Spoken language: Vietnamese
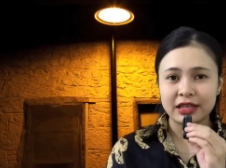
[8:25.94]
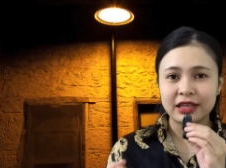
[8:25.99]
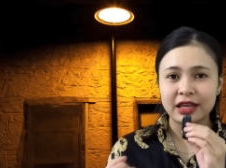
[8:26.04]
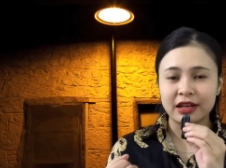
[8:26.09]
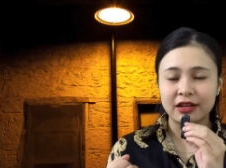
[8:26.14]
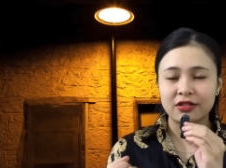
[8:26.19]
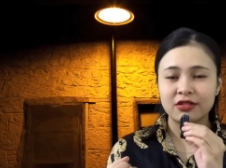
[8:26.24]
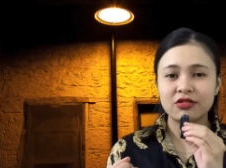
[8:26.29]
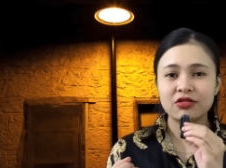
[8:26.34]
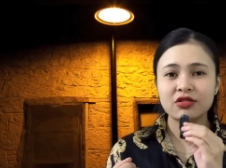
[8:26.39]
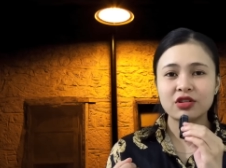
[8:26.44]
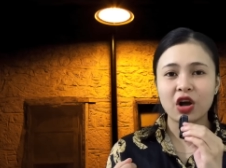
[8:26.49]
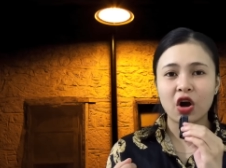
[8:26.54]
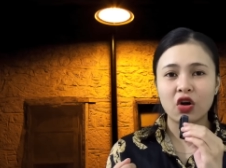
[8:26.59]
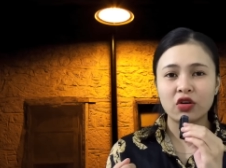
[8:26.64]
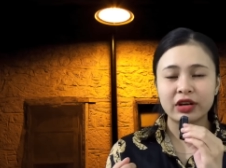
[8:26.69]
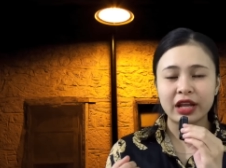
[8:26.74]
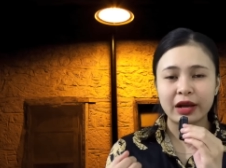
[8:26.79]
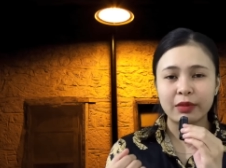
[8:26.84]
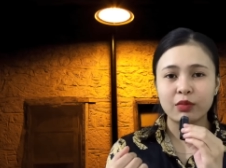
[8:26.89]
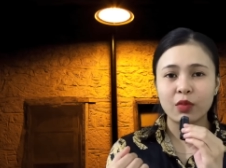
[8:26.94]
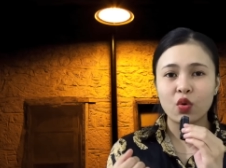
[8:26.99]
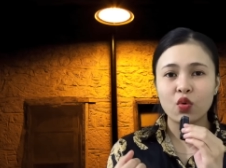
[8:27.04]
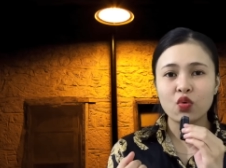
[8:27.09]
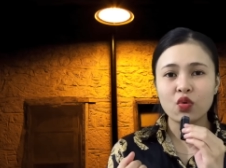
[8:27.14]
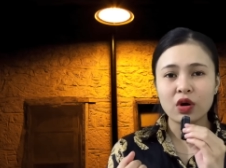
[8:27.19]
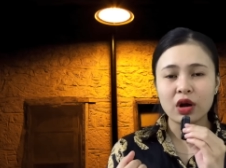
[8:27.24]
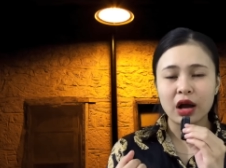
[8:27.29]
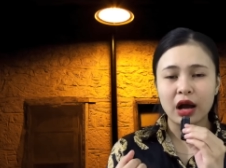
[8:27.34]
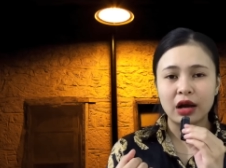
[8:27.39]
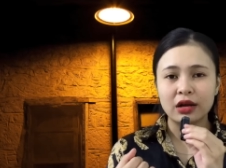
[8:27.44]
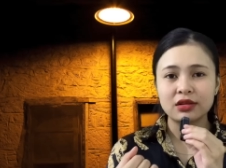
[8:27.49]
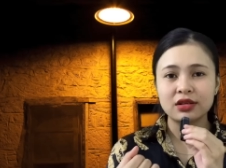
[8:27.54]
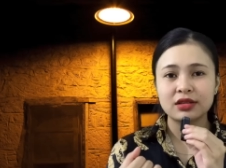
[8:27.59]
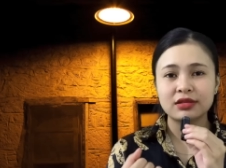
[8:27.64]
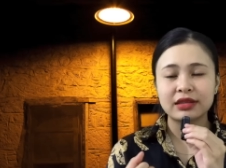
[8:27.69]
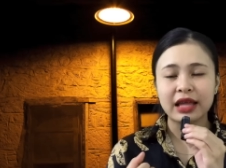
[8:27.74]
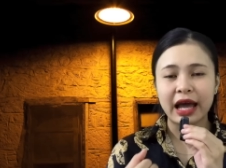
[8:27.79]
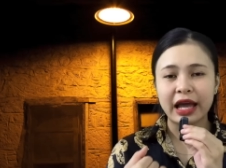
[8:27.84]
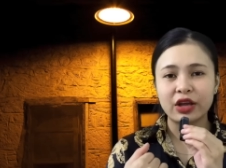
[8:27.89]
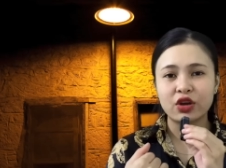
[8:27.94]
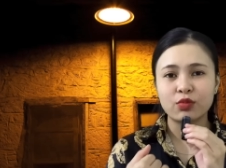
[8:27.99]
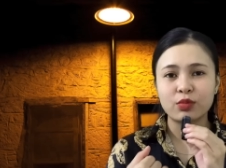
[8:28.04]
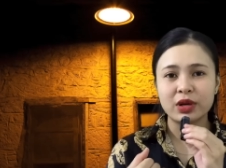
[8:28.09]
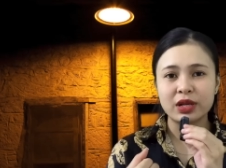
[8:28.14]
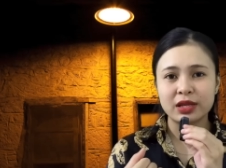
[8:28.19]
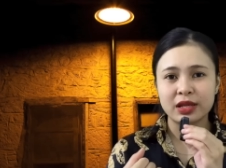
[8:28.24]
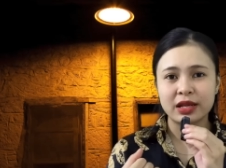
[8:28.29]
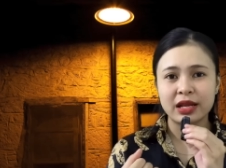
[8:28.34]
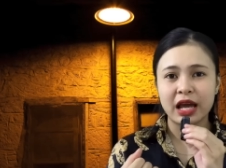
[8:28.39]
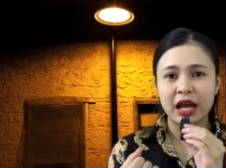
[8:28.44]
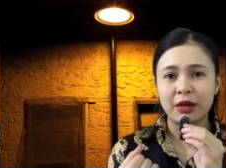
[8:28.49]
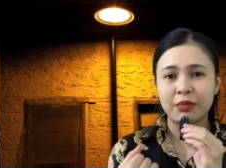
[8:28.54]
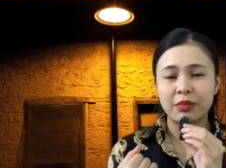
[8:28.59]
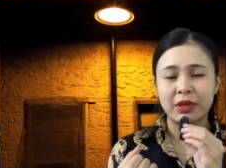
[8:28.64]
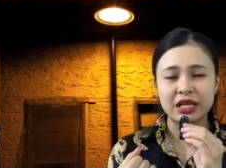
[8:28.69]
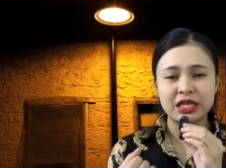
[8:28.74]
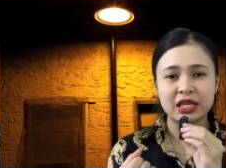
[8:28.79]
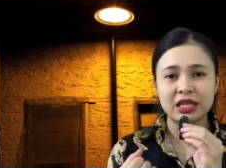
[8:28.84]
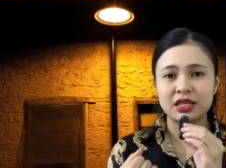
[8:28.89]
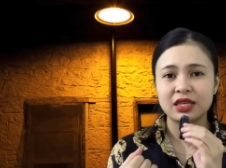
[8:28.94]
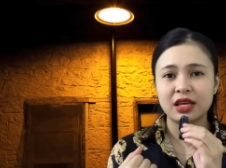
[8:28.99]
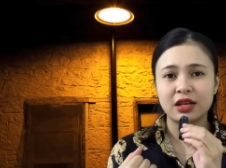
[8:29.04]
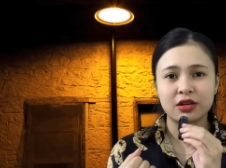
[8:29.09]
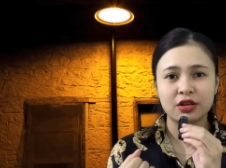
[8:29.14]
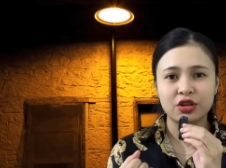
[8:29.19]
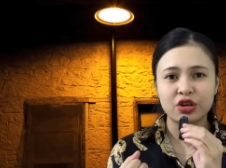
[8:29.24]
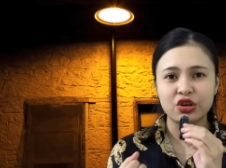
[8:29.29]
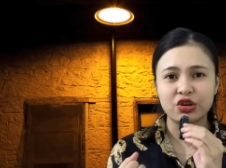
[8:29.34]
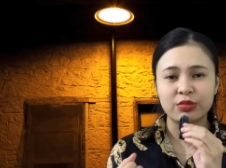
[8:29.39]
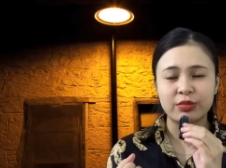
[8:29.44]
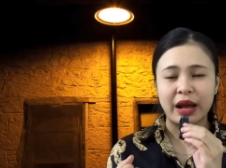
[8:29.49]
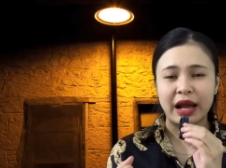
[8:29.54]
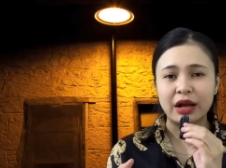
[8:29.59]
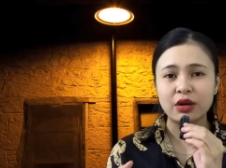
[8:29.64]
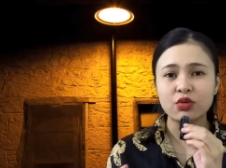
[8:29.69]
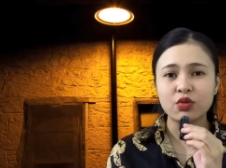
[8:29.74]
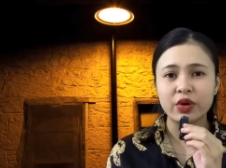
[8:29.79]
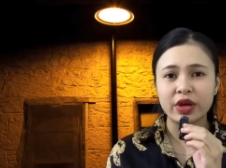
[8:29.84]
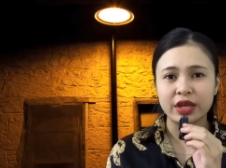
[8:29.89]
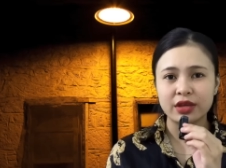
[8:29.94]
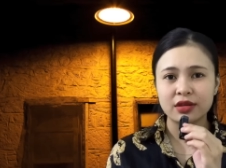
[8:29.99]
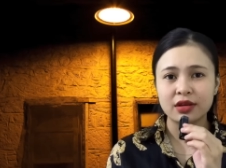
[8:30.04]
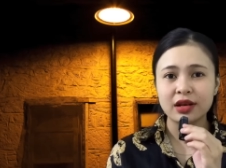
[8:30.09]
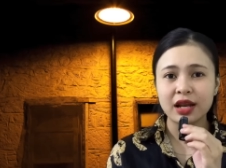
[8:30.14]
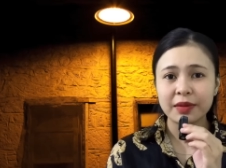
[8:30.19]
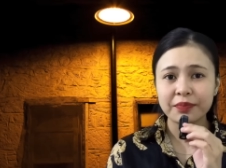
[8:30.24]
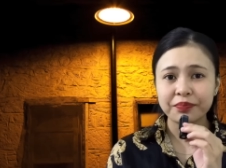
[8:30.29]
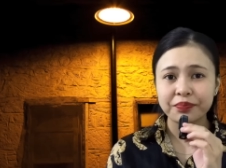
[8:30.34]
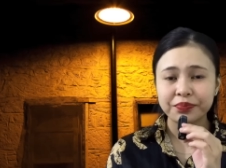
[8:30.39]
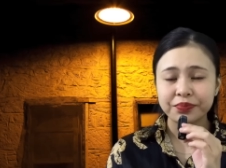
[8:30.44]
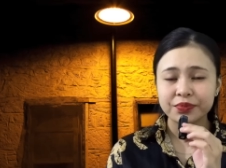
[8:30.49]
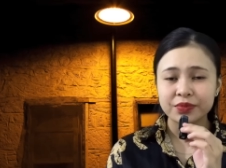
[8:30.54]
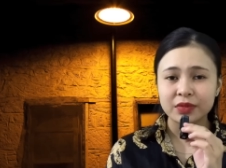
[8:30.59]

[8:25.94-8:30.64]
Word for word: Chị nhìn đứa con đang bú ở trên tay của mình vậy nè, mà chị nhìn cười mãn nguyện dữ lắm.